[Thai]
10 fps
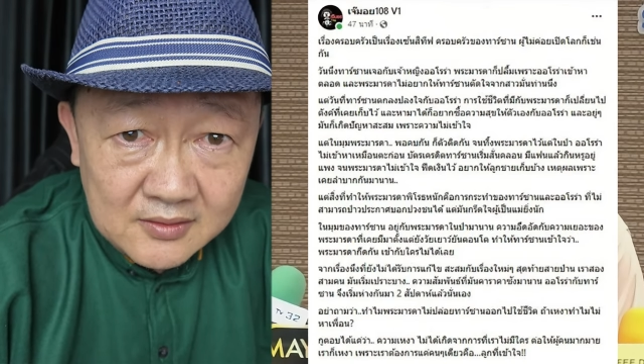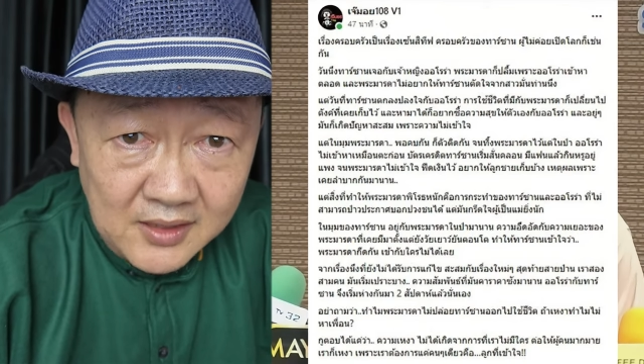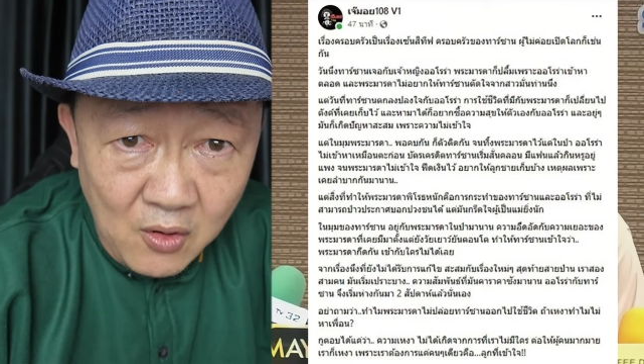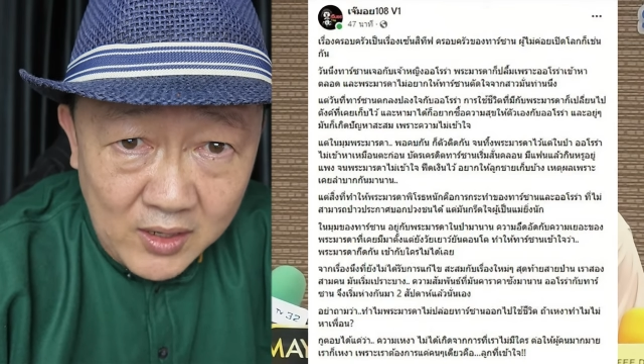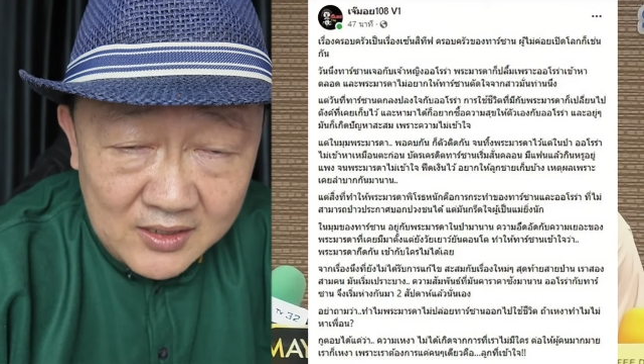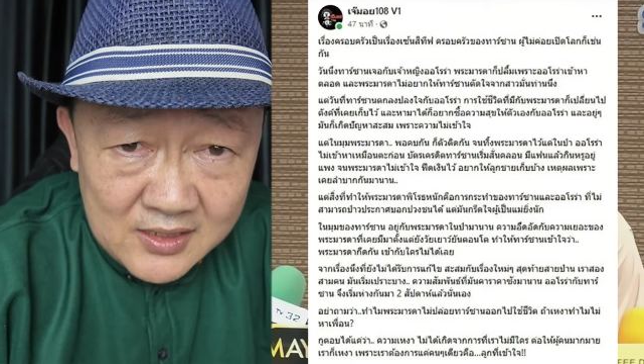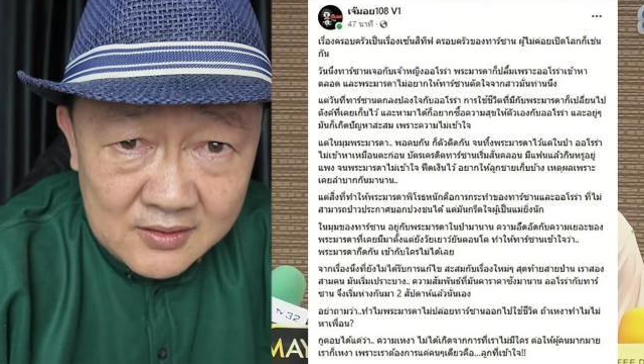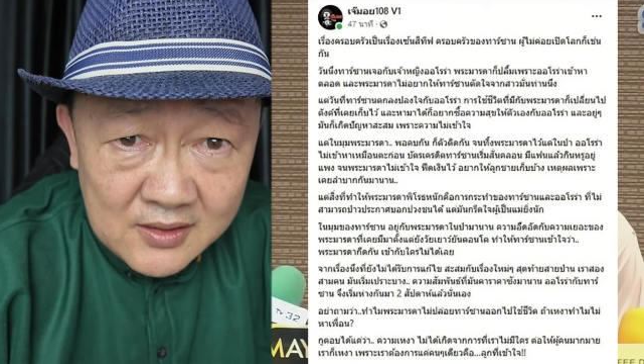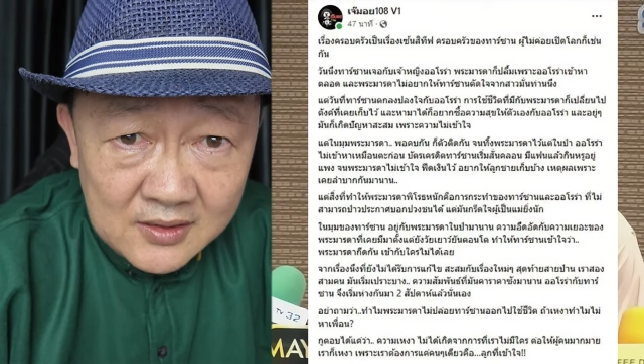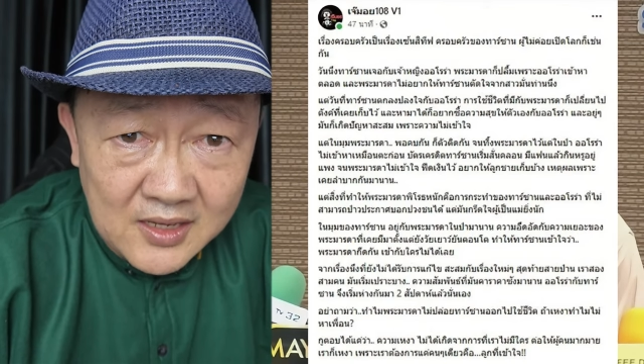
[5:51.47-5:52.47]
แต่วันหนึ่ง
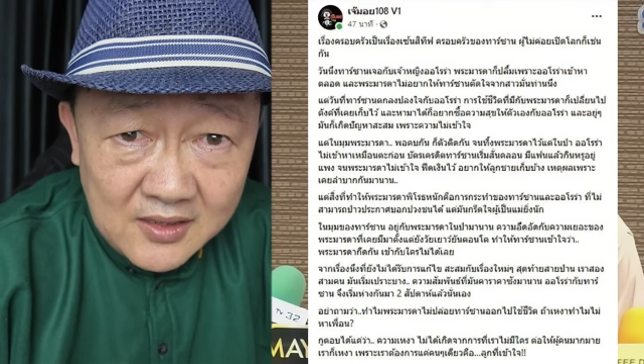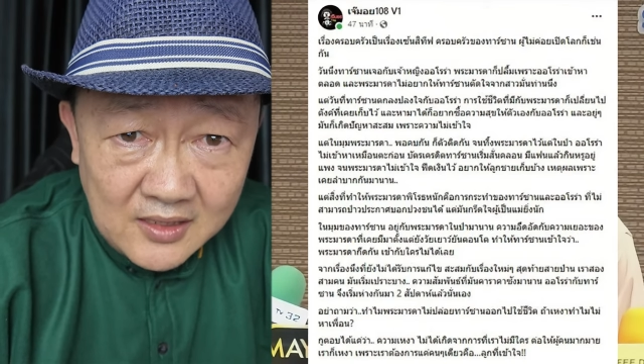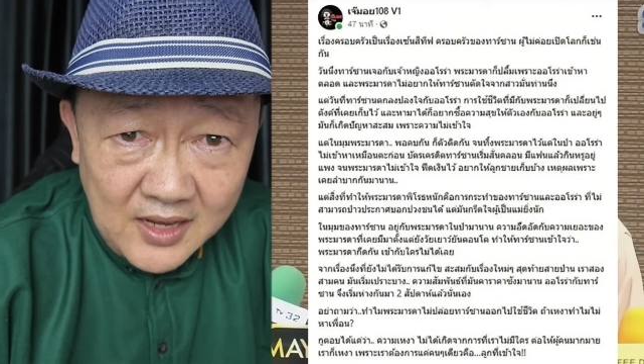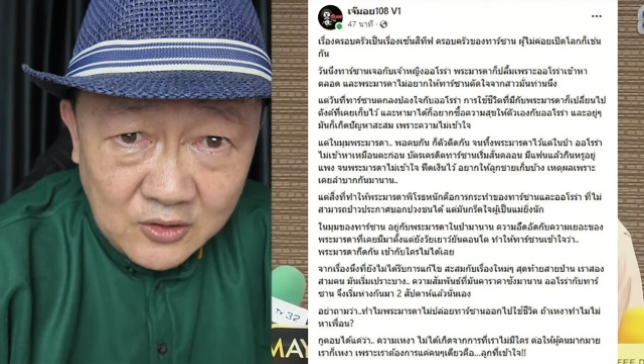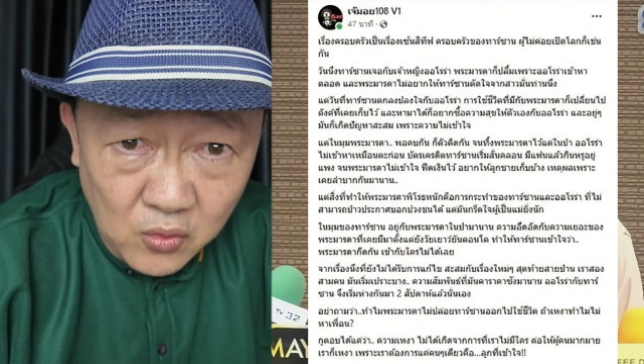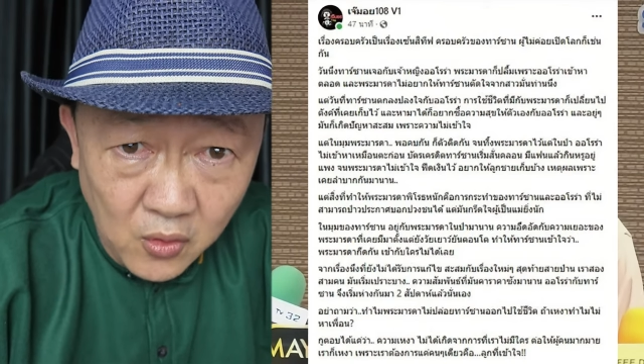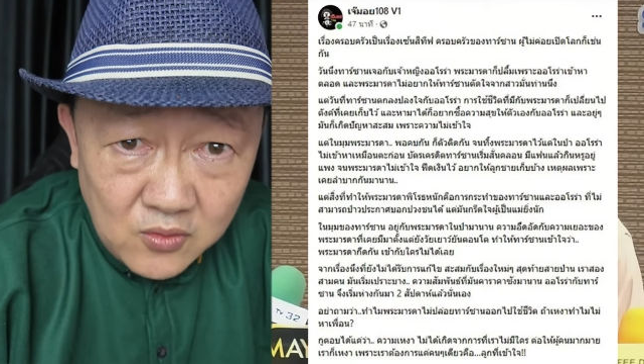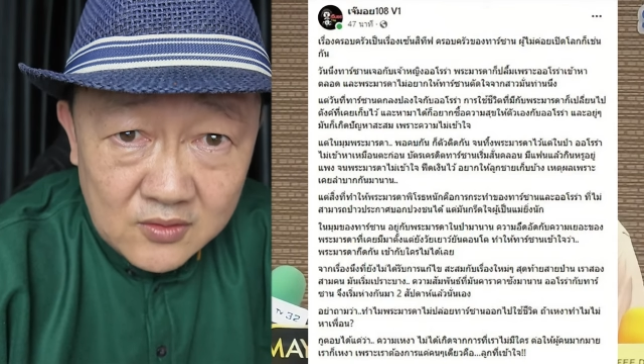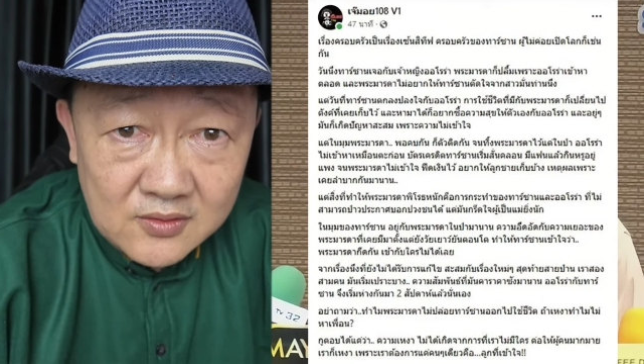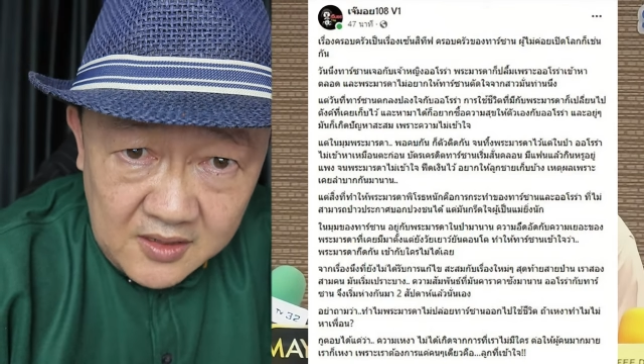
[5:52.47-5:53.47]
ที่ทาซานตกลง
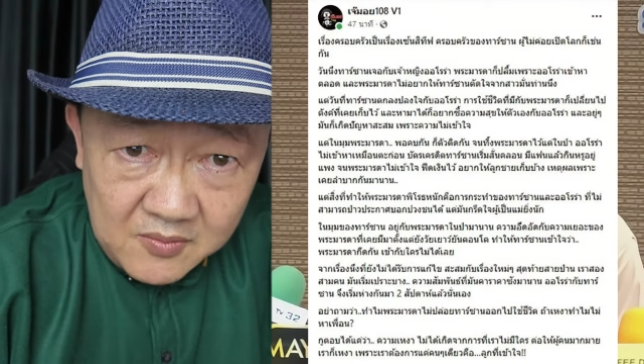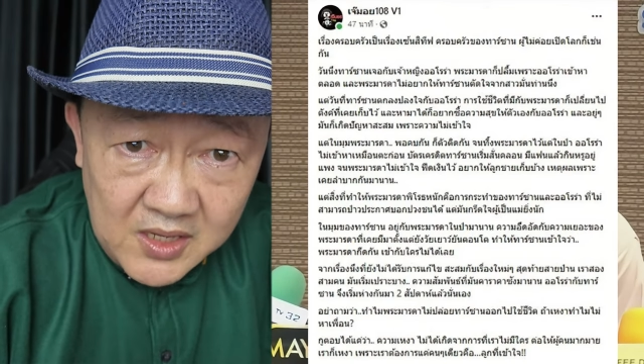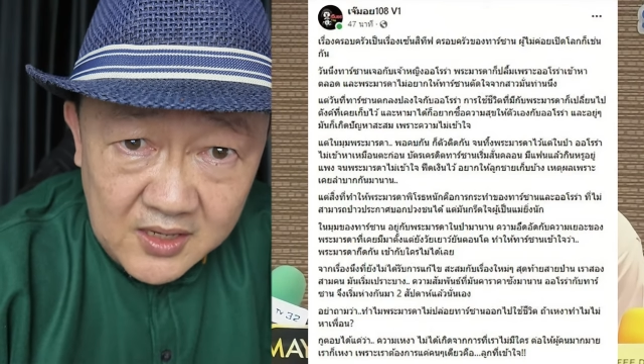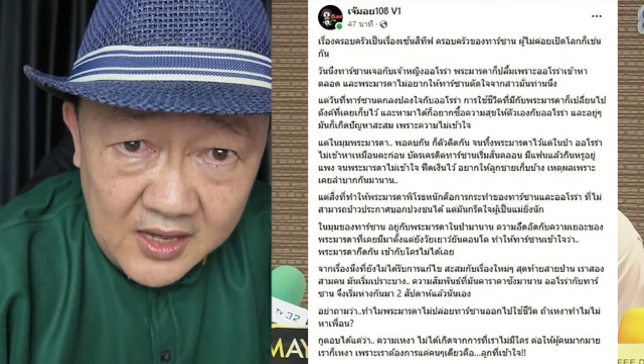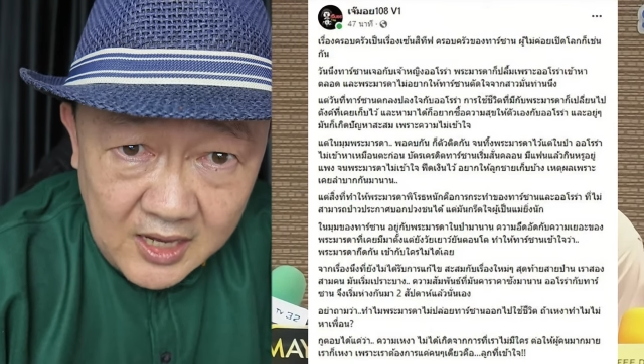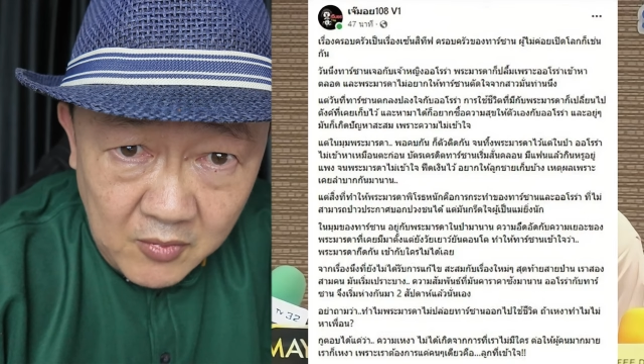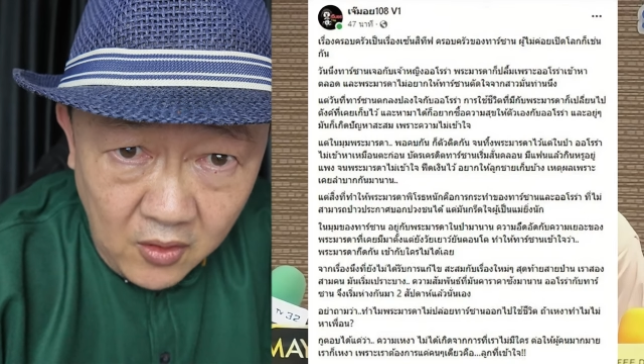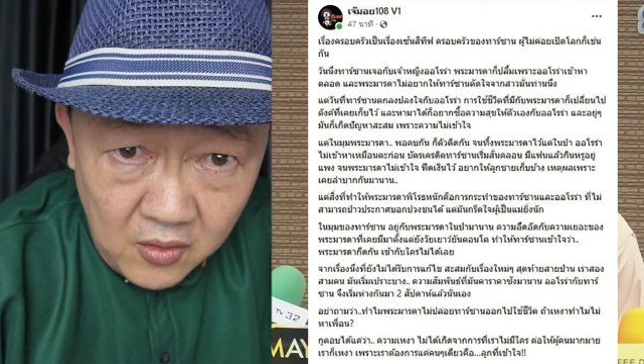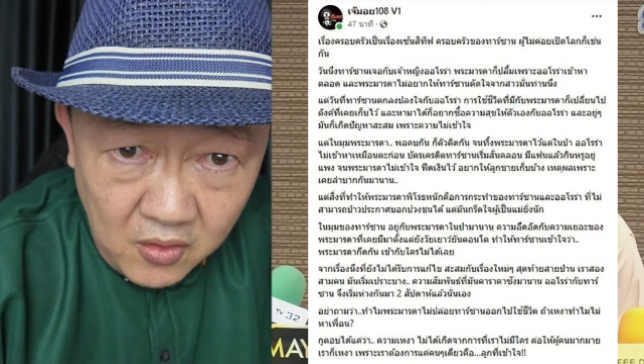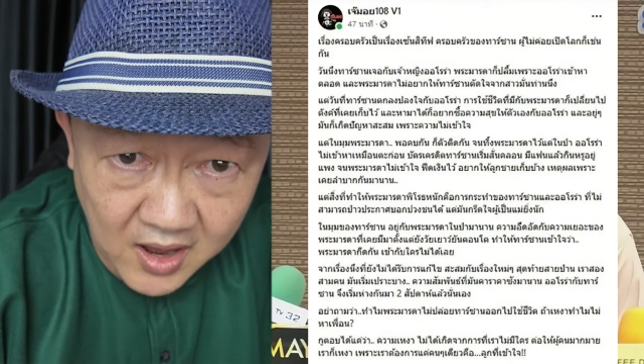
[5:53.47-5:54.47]
ที่จะมีใจกับ
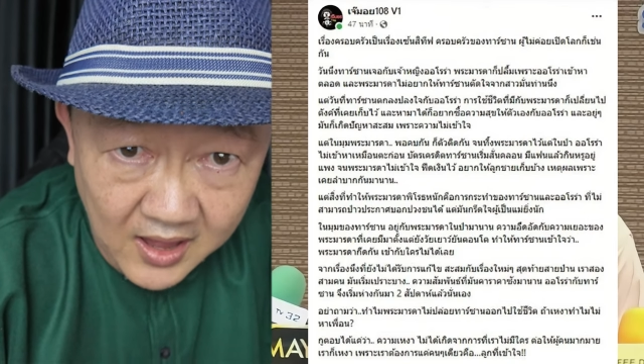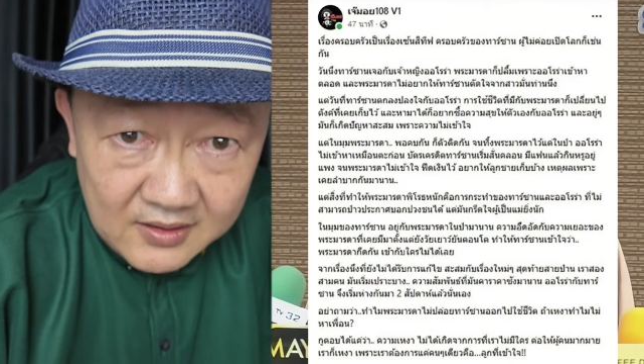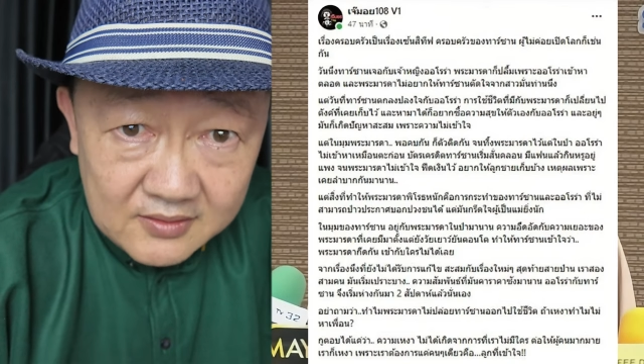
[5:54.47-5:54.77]
ออโรรา